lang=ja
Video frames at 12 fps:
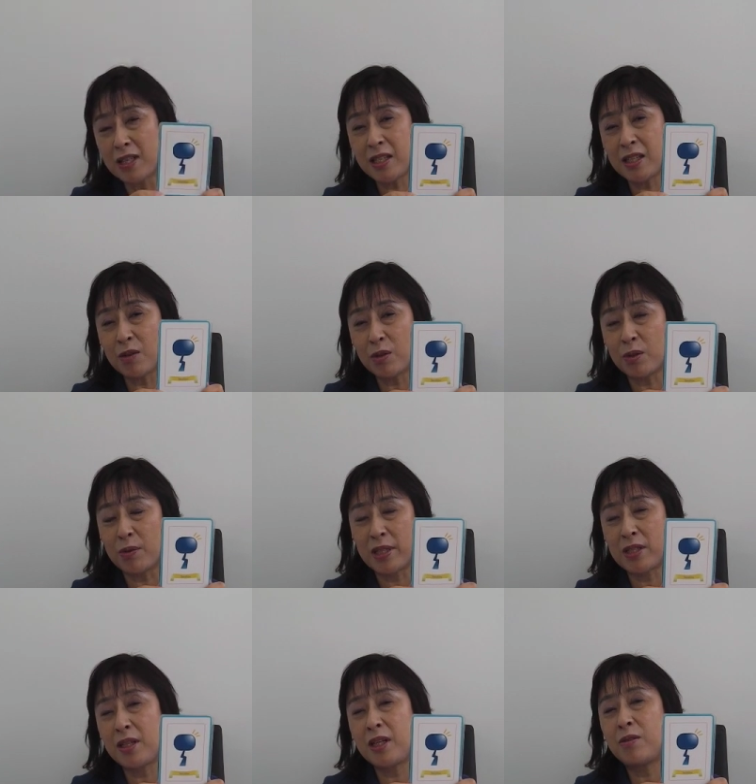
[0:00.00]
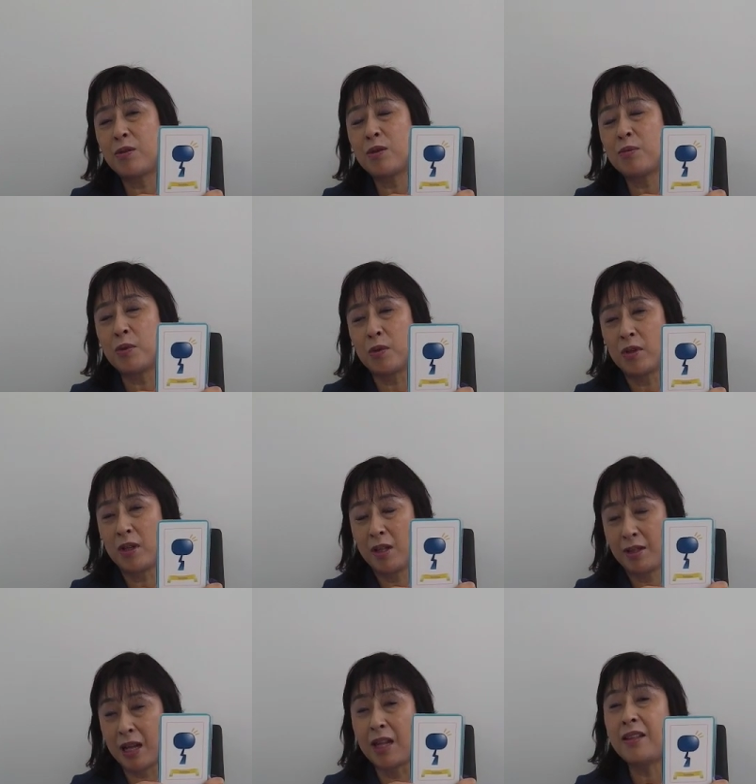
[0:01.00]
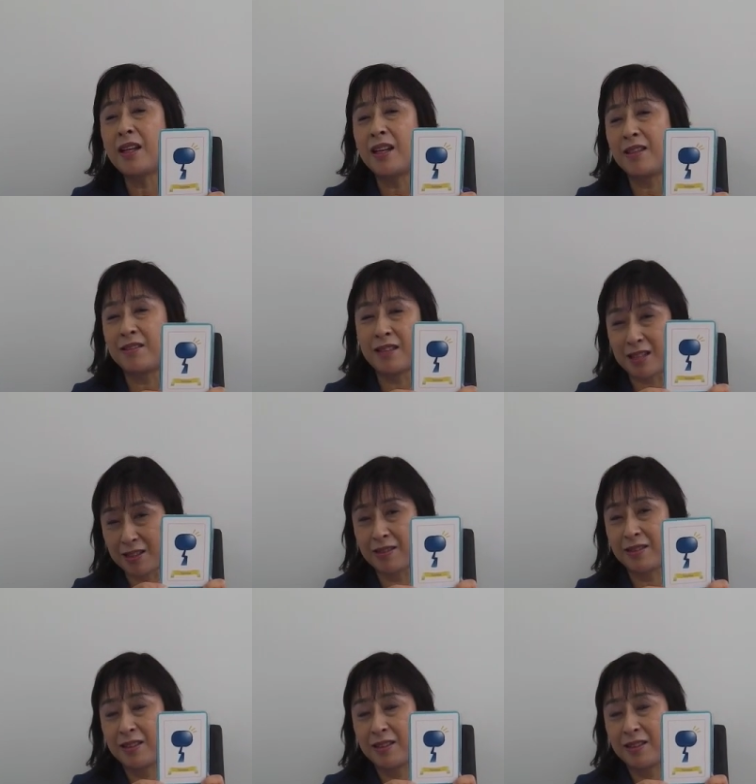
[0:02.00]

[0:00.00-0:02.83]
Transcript: じたことを忘れることも多々あるんです。